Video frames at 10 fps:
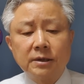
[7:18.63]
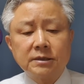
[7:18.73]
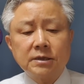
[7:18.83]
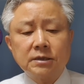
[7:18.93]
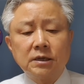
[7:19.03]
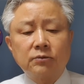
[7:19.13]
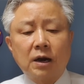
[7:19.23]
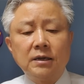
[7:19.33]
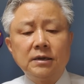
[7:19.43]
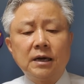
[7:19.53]
메시지를
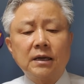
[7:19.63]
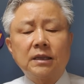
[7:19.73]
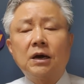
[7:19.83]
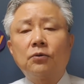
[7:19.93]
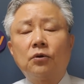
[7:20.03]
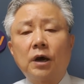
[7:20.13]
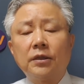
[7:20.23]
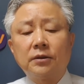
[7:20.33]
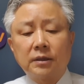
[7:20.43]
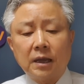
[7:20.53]
관리하겠다고
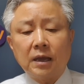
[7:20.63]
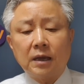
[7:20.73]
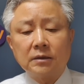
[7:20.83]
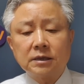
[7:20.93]
했는데